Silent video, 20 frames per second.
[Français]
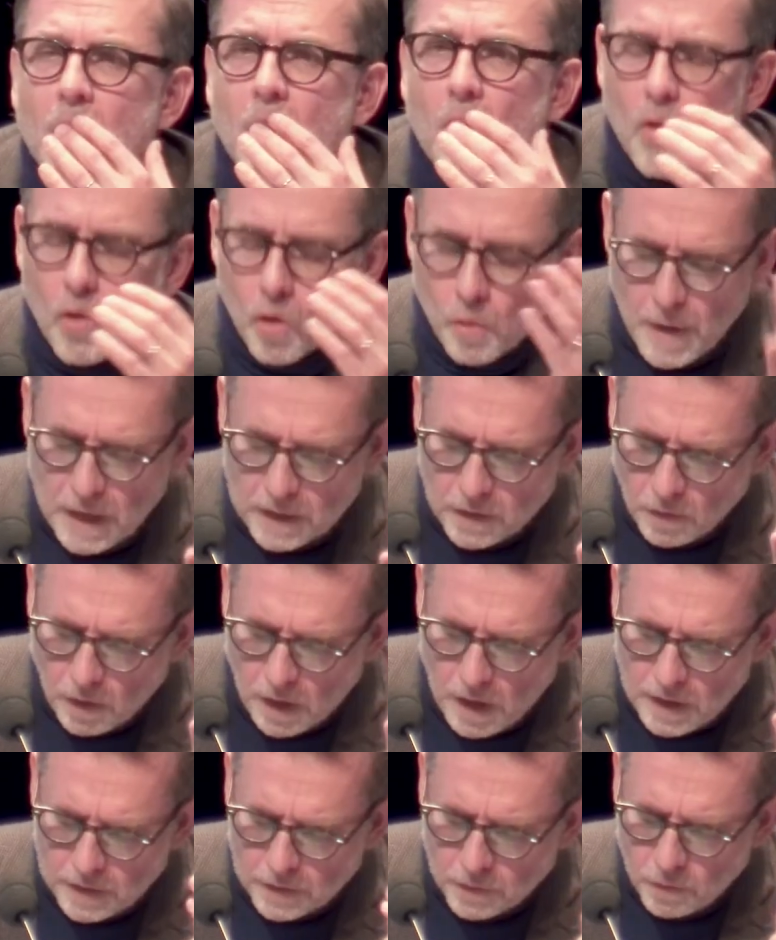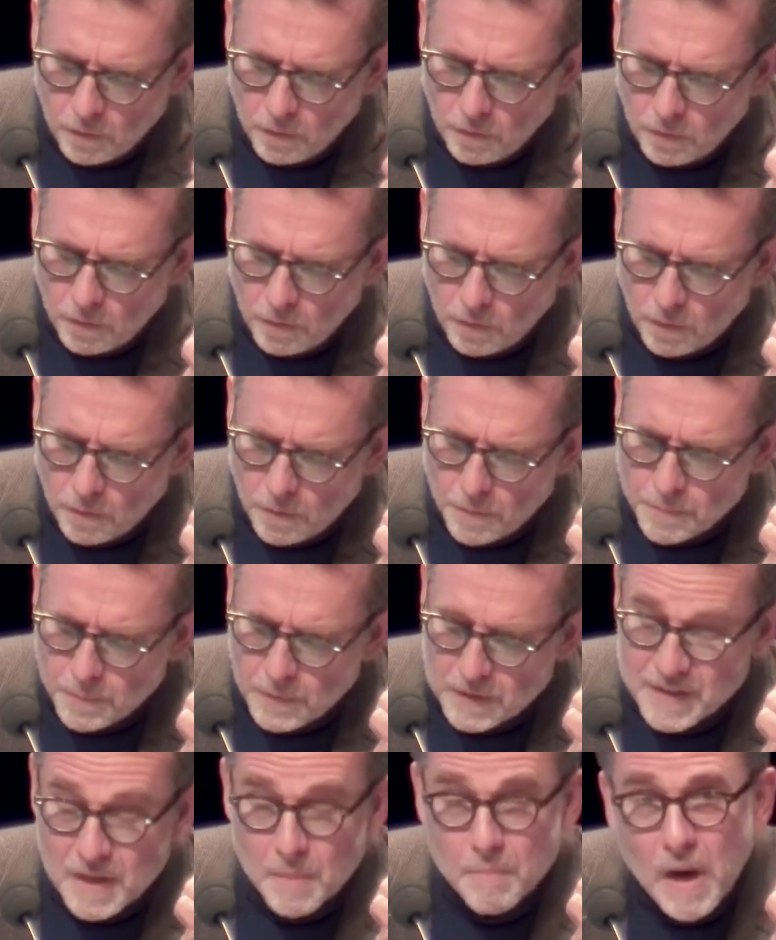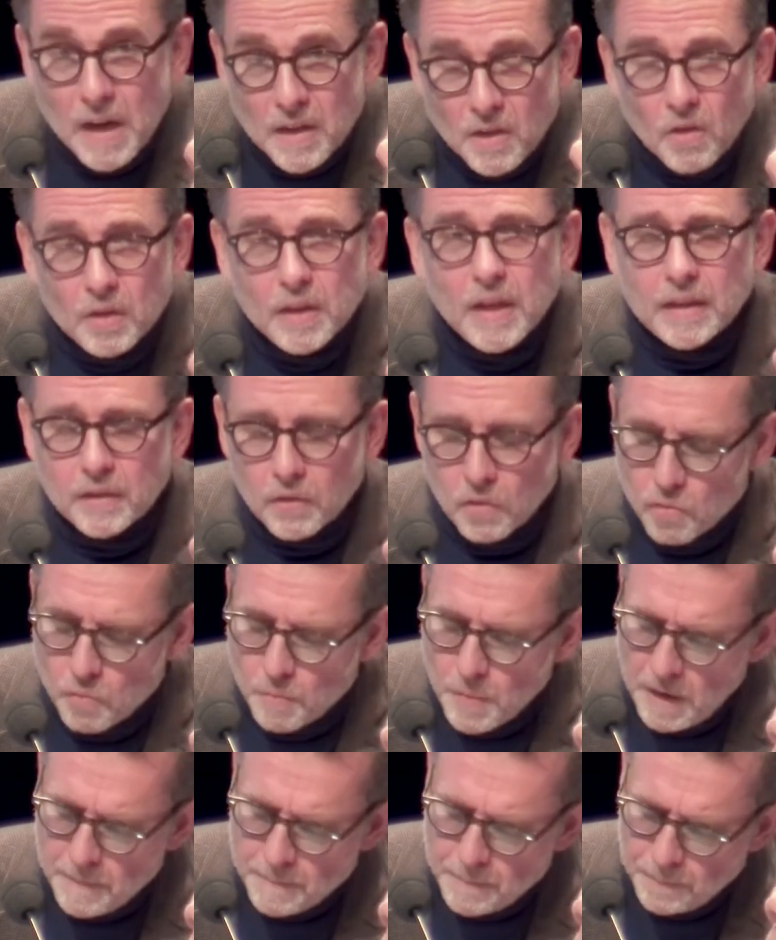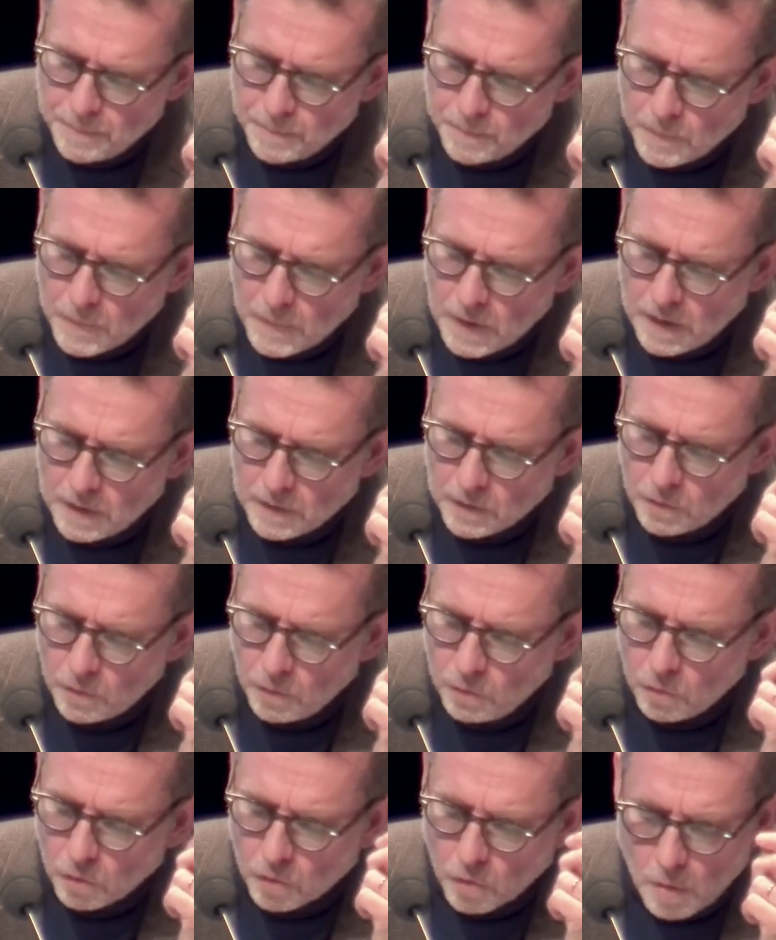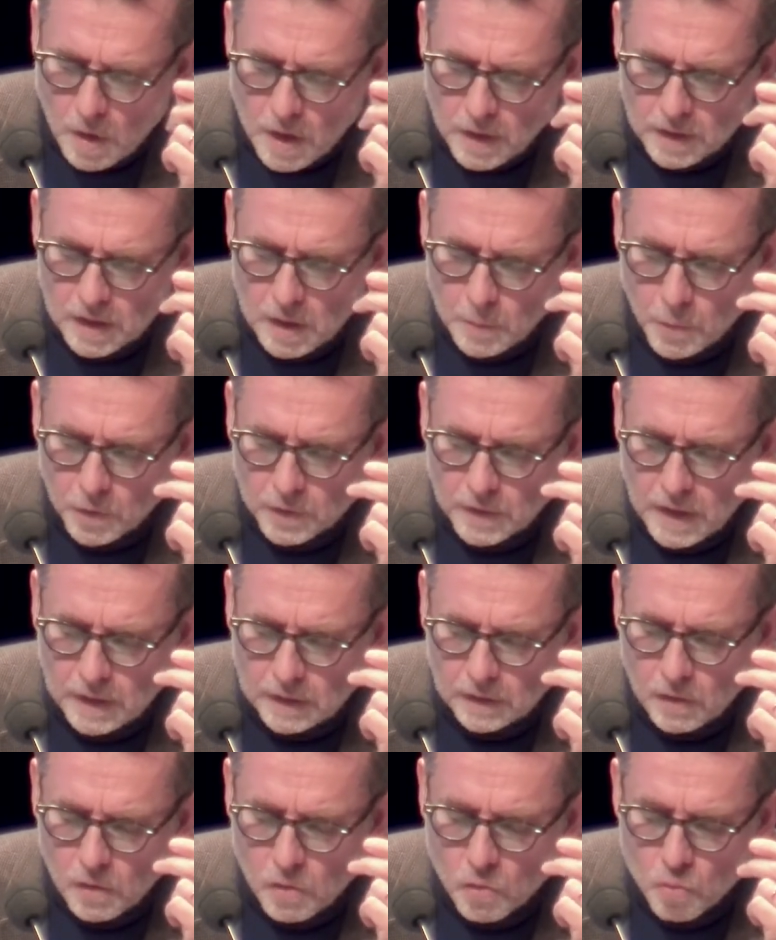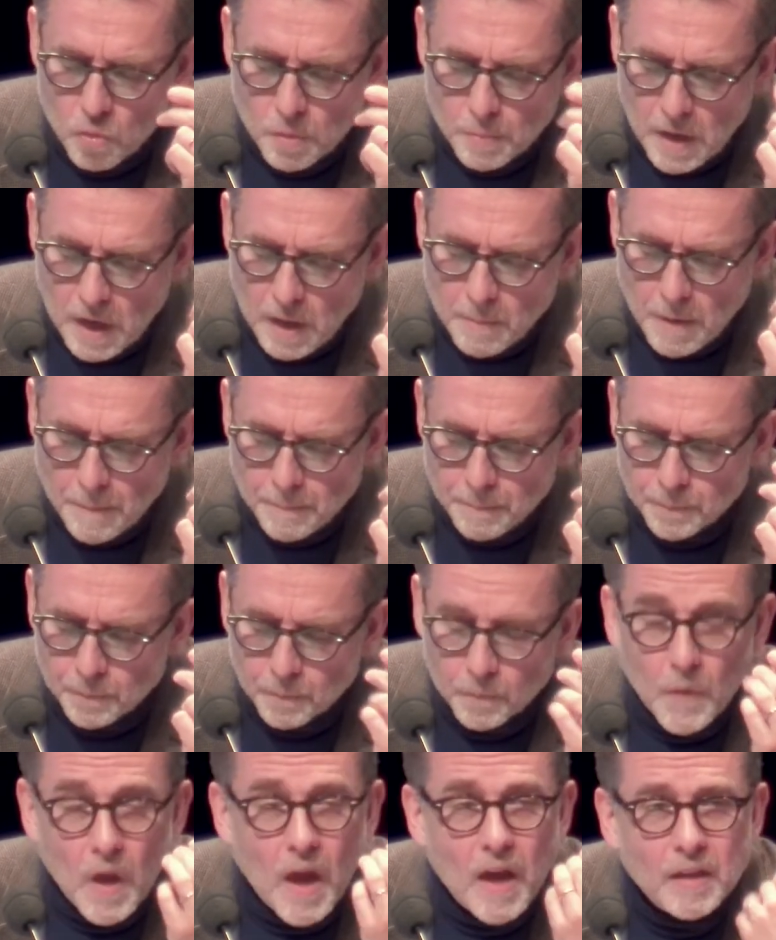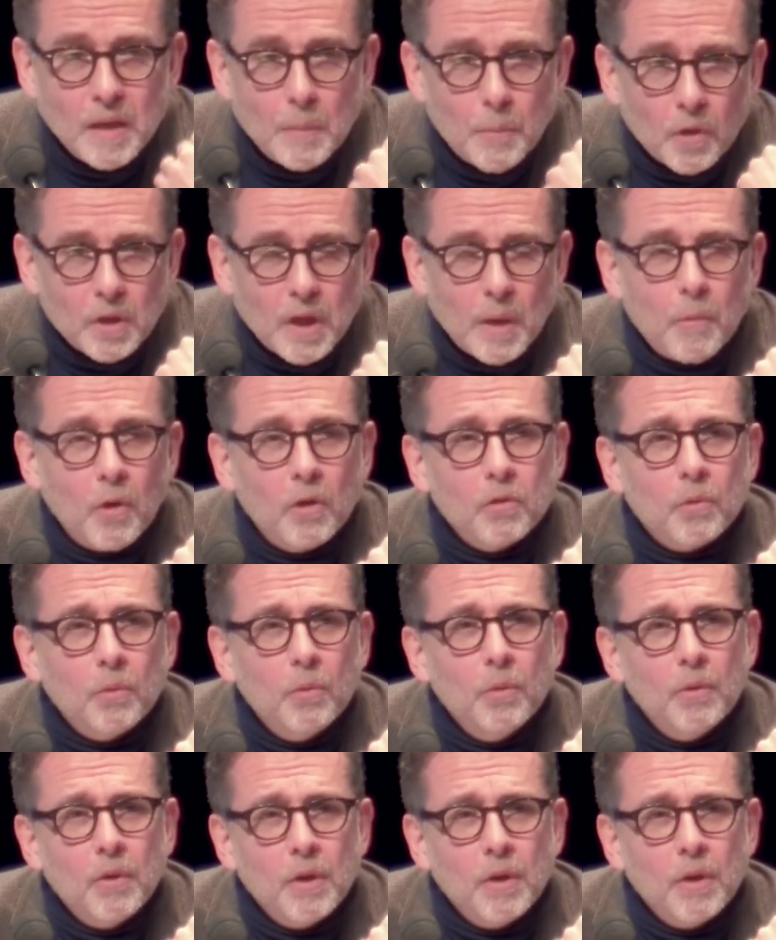on remarquera que euh, c'est mal connaître l'humain hein, que de croire qu'il peut être lui-même indépendamment de